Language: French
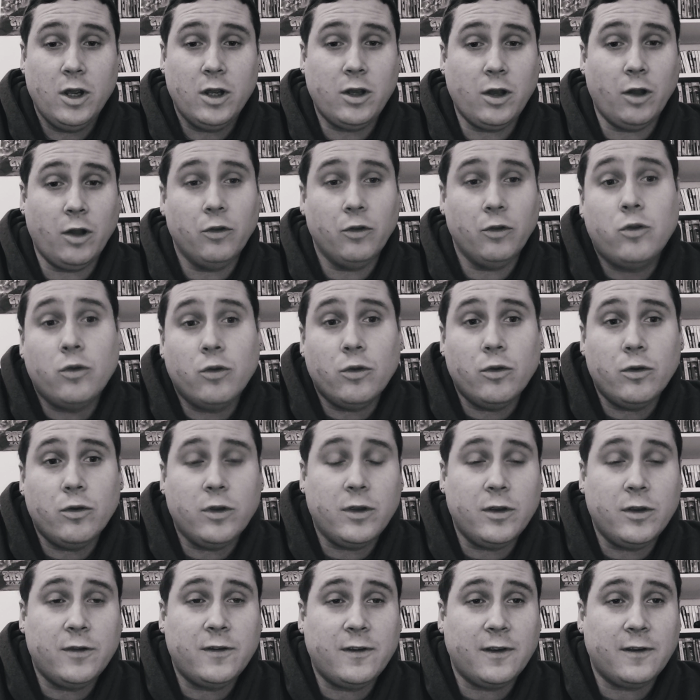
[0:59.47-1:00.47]
quand
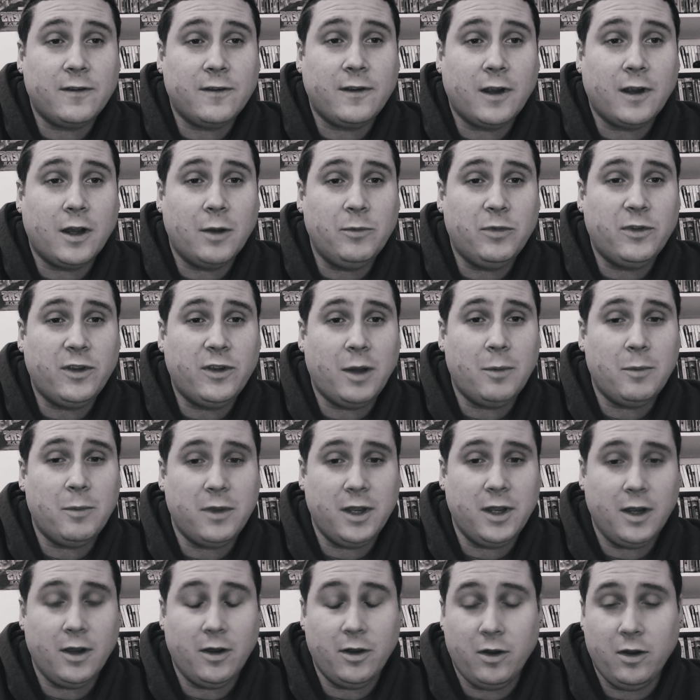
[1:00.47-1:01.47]
c'est comme ça,
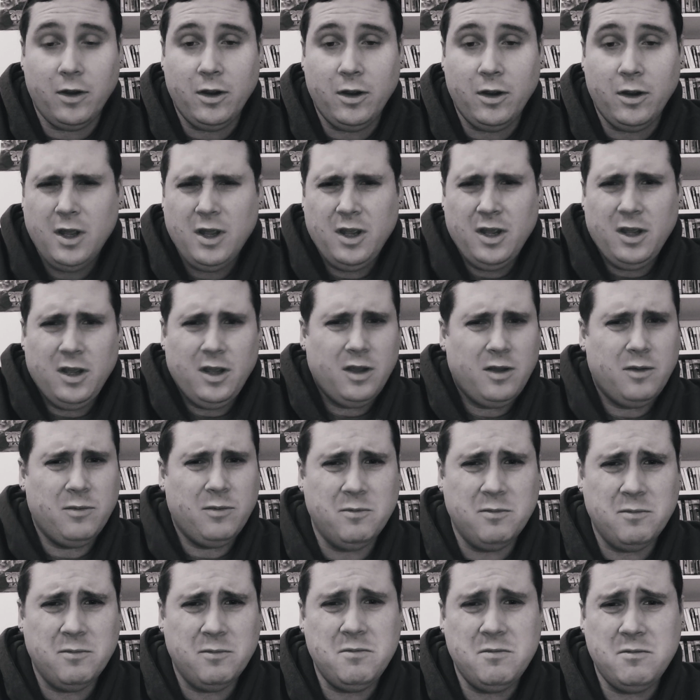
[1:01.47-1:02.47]
mais
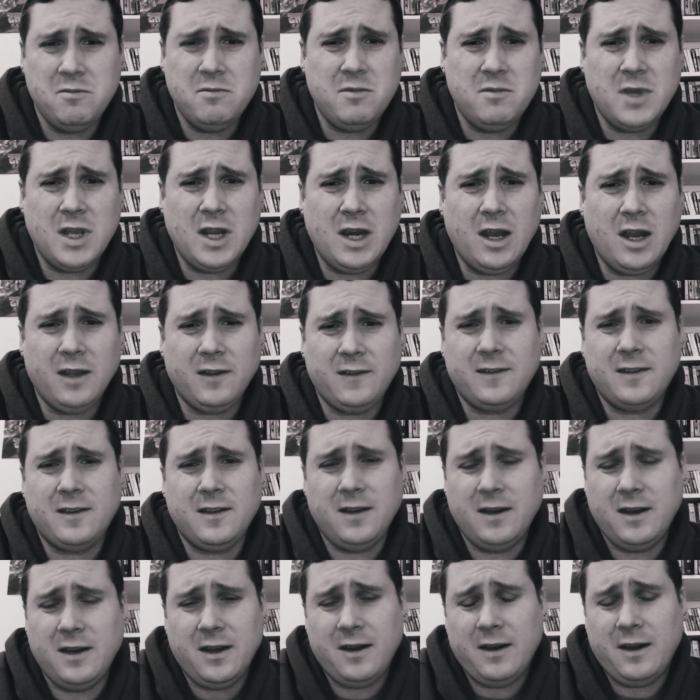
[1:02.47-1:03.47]
mais là
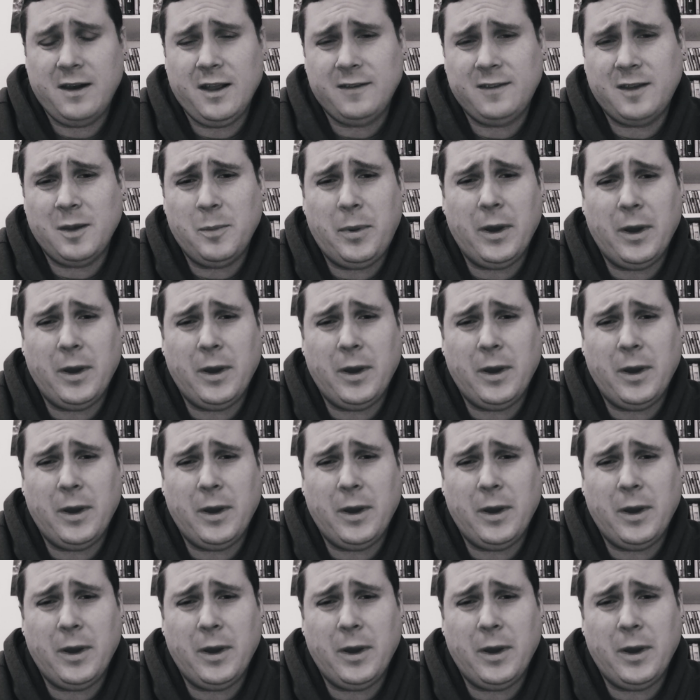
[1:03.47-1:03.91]
c'est là c'est